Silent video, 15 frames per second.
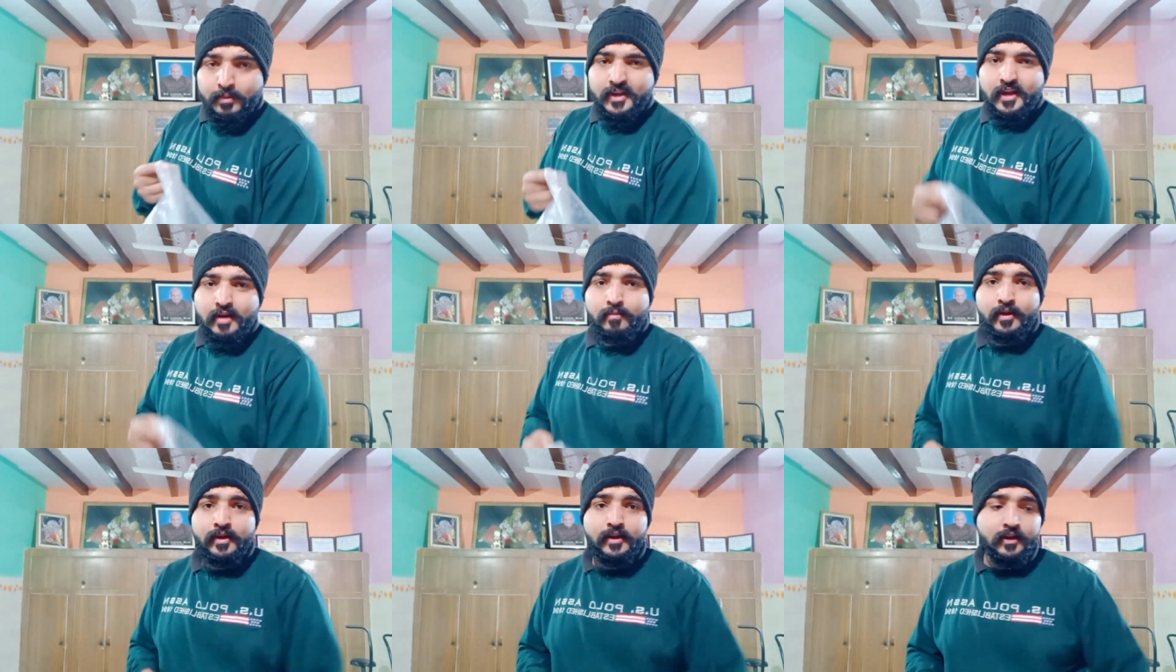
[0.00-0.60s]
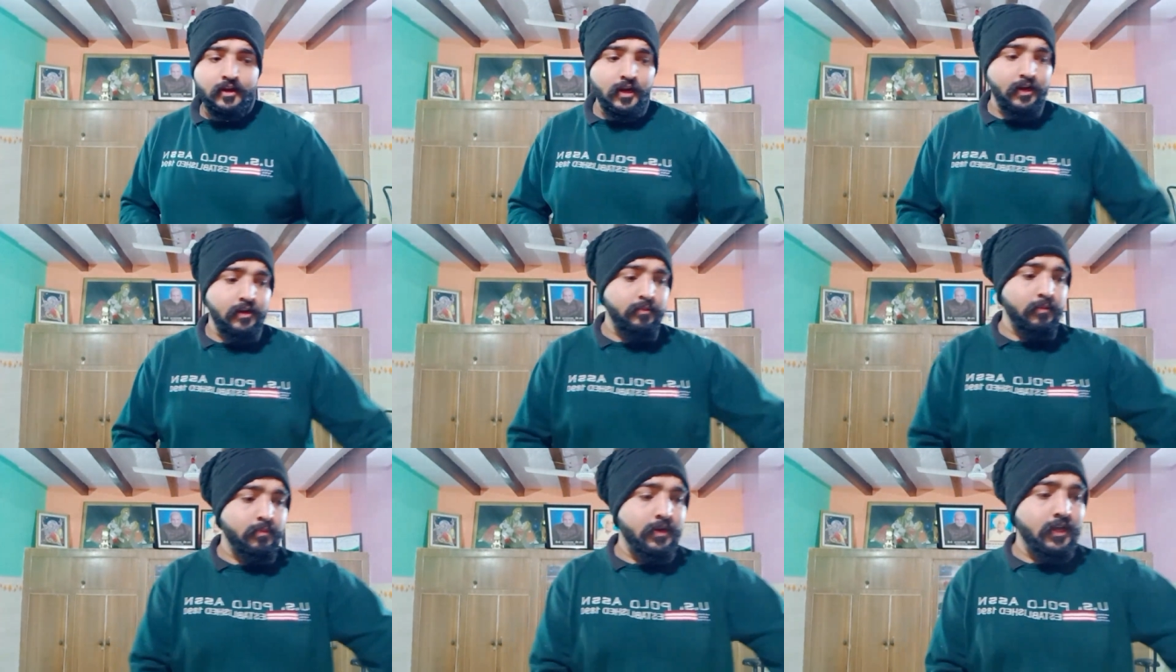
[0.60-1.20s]
बढ़िया भाई रिंग
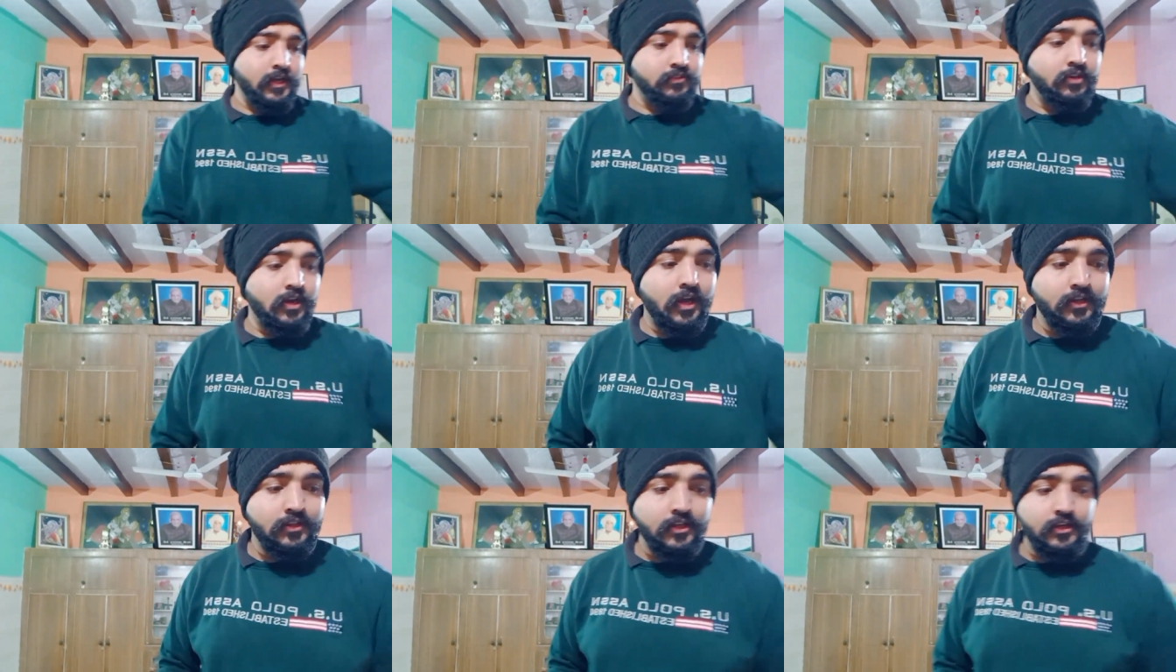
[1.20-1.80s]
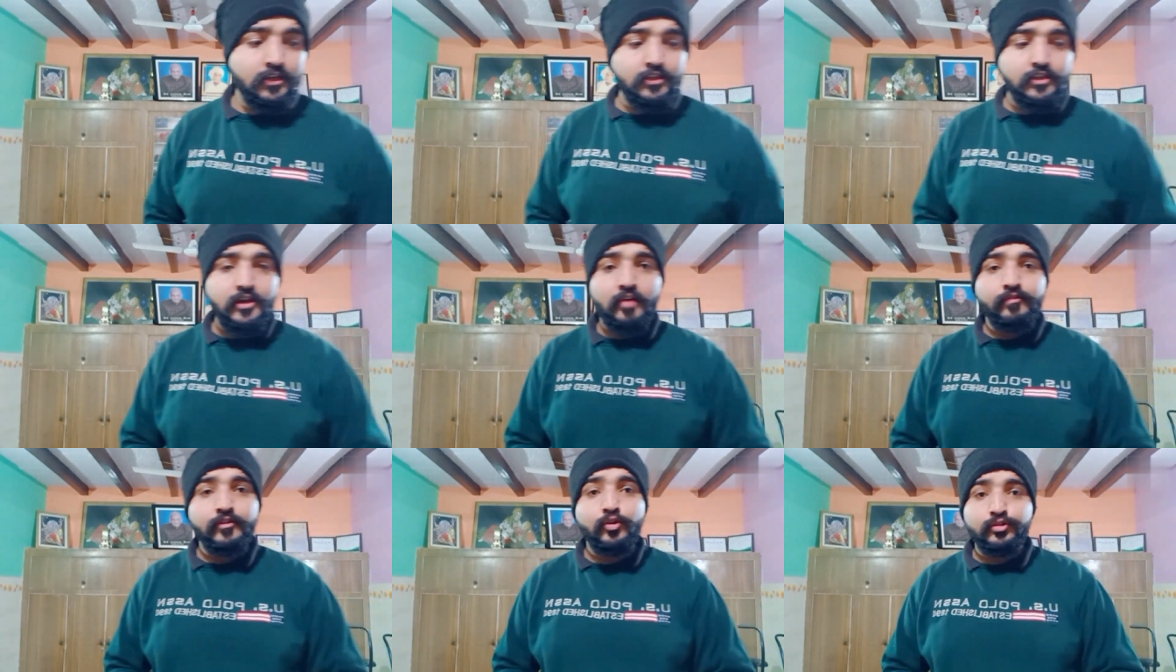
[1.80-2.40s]
लाइट भी बढ़िया चला के देखी थी
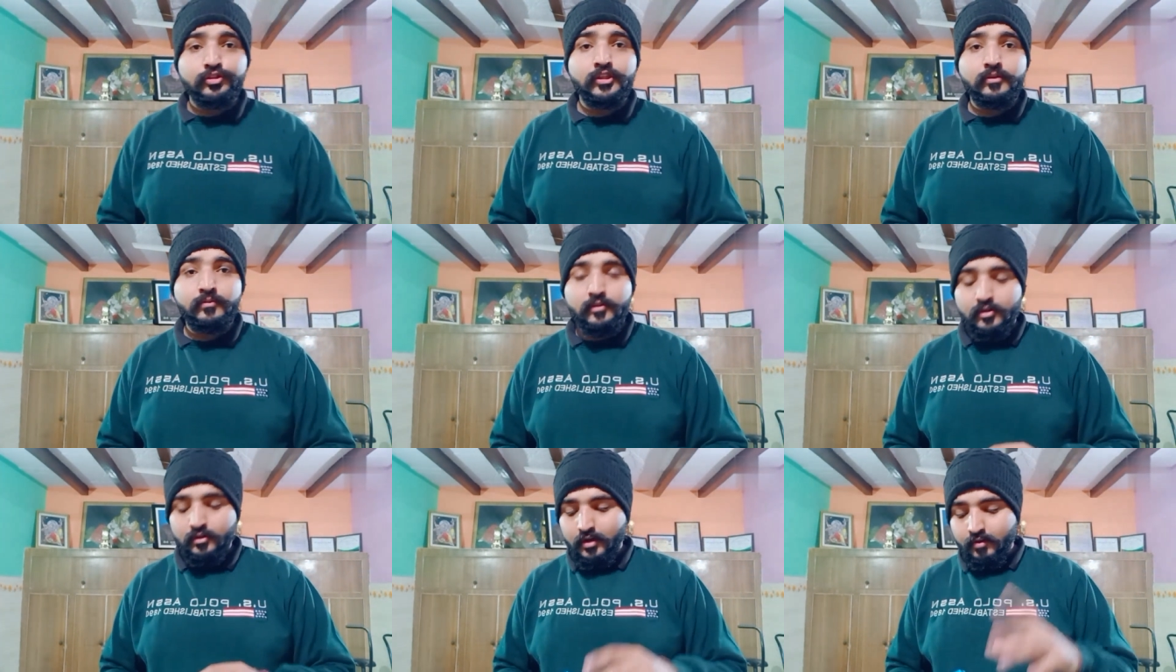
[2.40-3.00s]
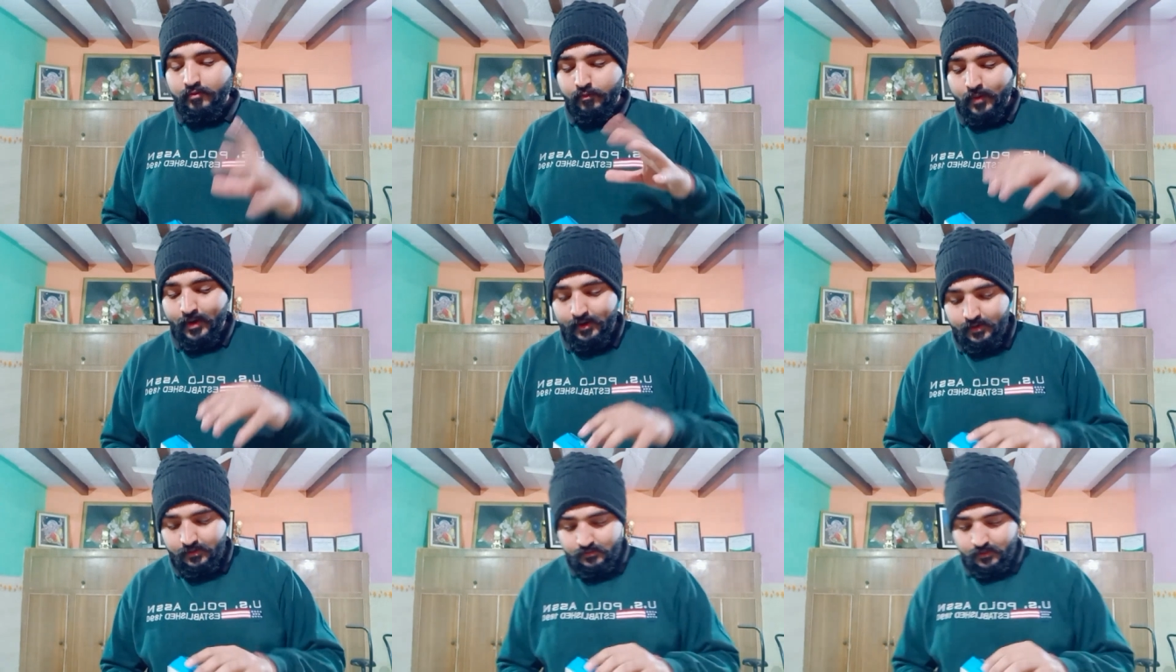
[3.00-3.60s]
काफ़ी रोशनी भी है काफ़ी
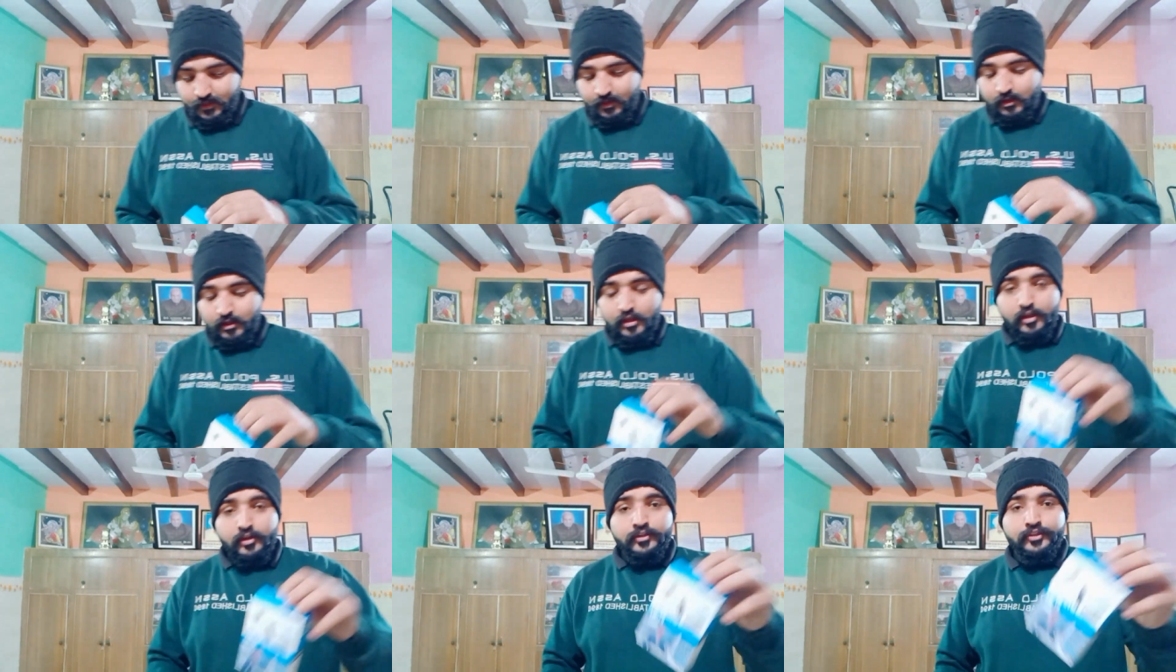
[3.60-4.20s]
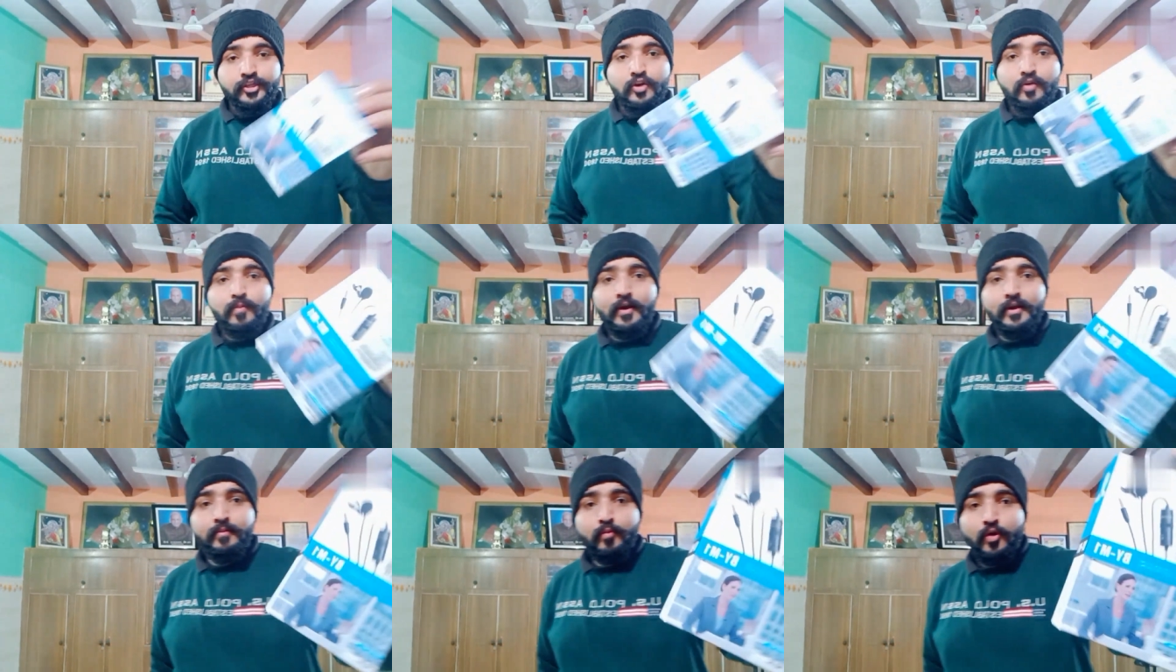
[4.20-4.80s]
ब्राइटनेस है ये
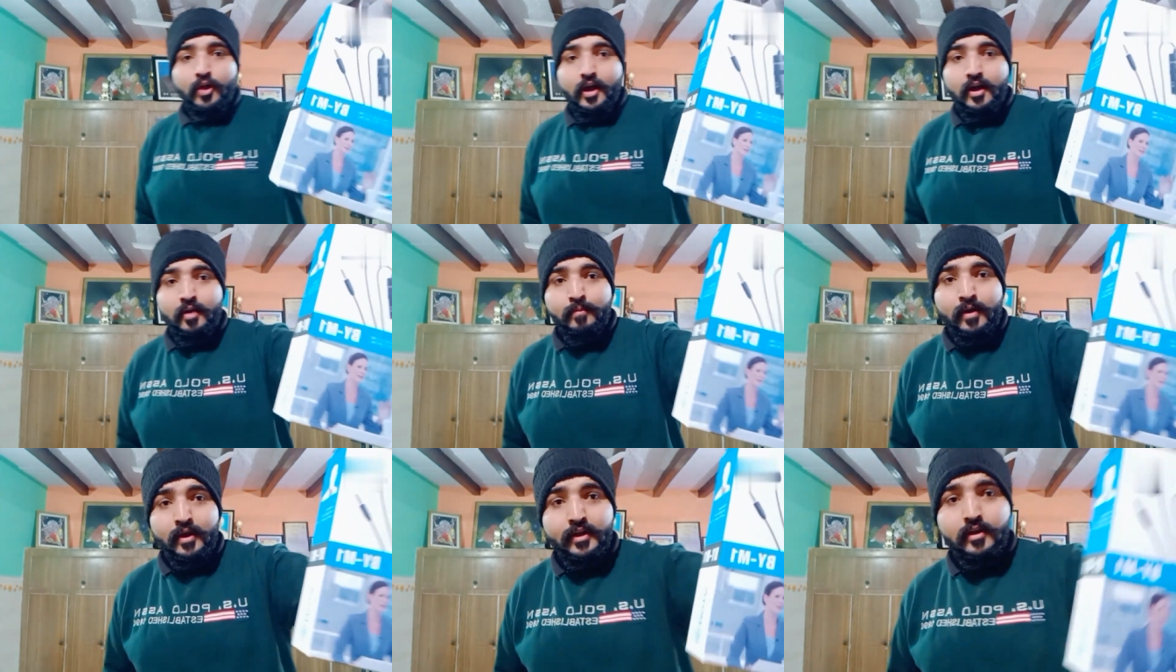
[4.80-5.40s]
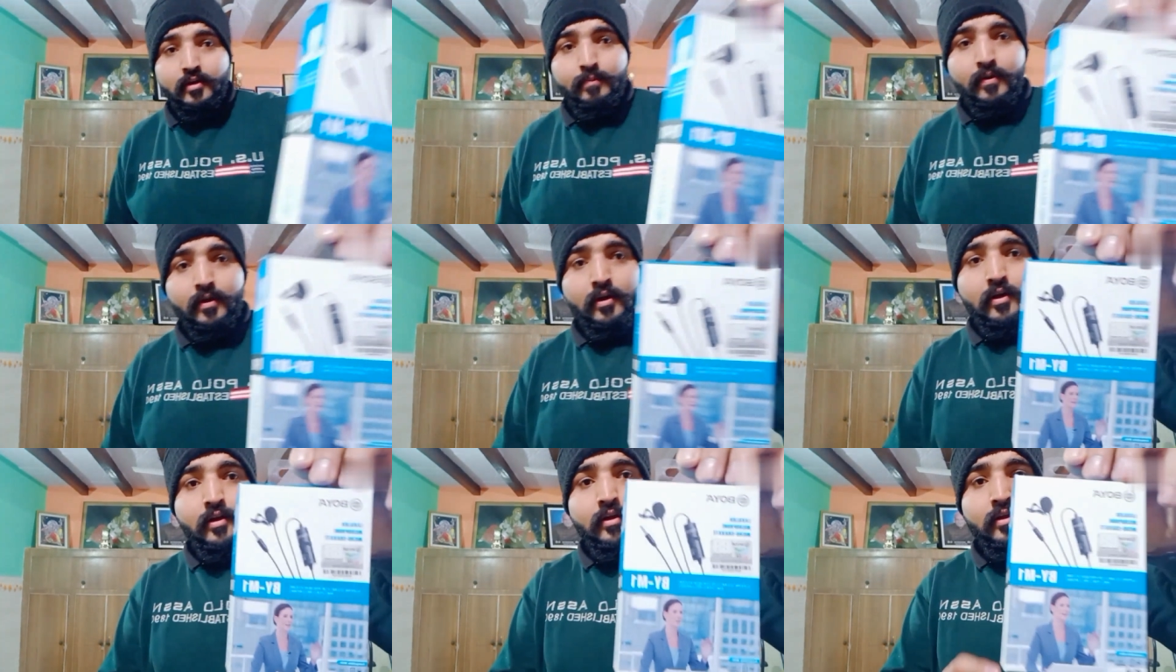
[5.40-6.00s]
भाई बोया का माइक
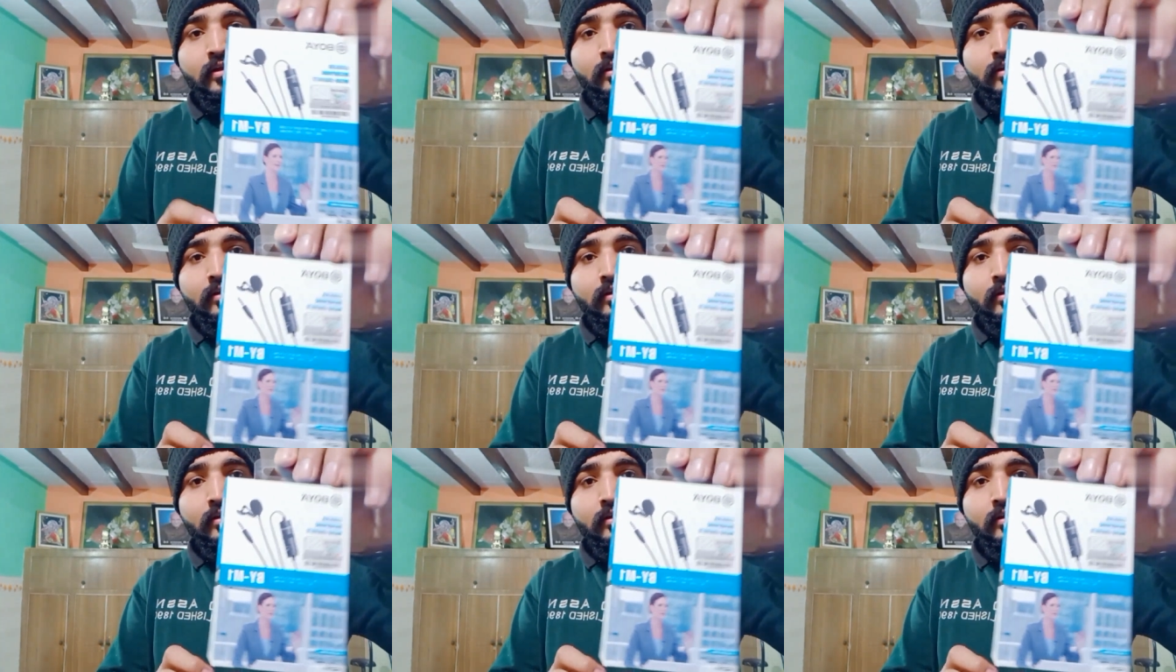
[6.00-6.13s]
अपना